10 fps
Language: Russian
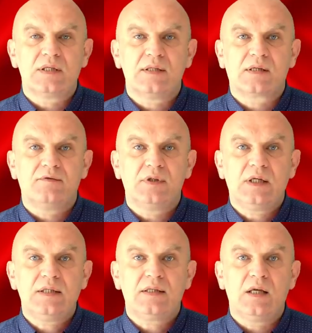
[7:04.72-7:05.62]
Российской
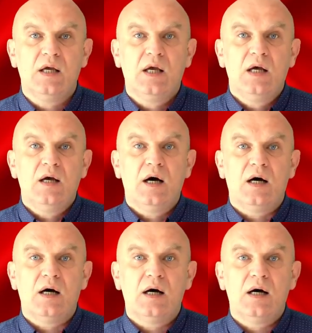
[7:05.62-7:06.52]
Федерации,
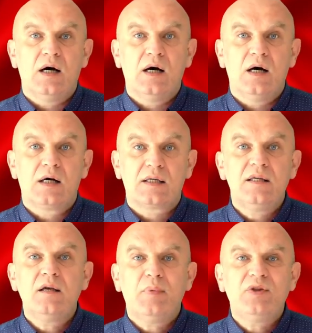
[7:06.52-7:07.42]
а,
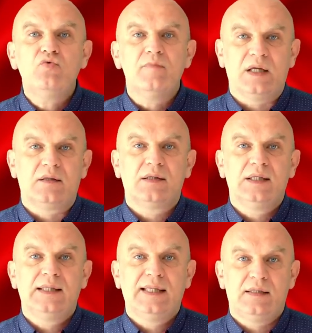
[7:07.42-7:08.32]
Россия подумает
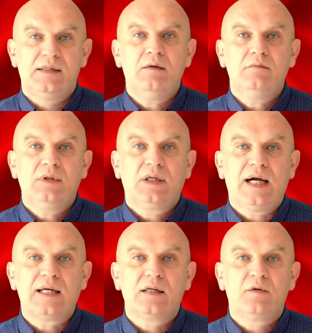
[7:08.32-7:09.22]
над тем,
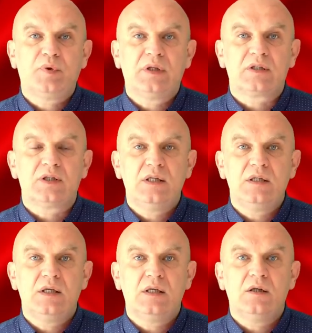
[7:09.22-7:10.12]
как их
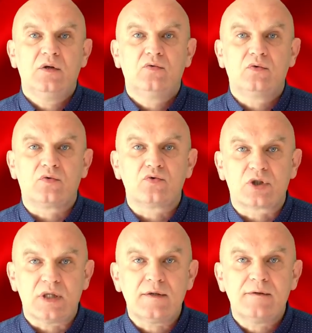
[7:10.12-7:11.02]
положение
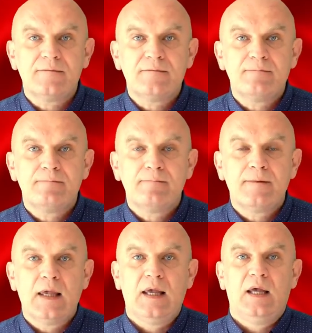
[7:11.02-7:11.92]
улучшить.
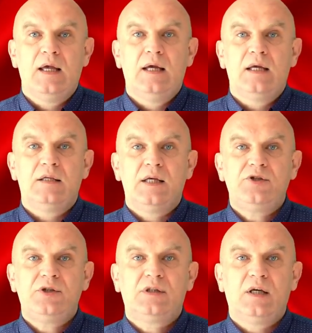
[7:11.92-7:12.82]
Я
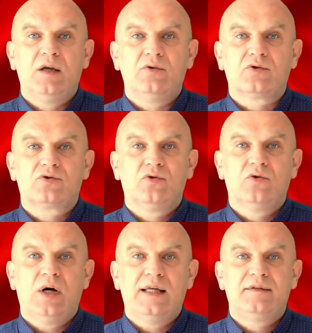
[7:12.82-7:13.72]
считаю,
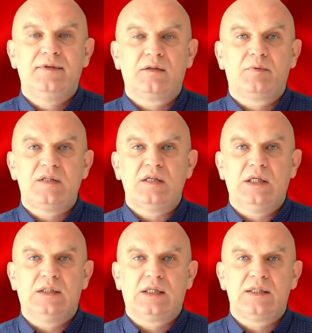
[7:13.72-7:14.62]
что ответ
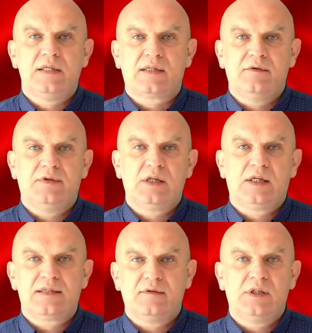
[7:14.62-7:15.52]
президента Российской
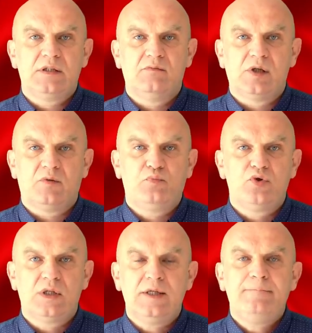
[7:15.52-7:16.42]
Федерации Владимира
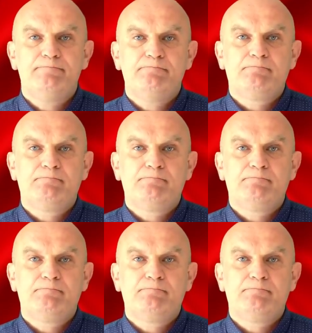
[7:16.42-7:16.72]
Путина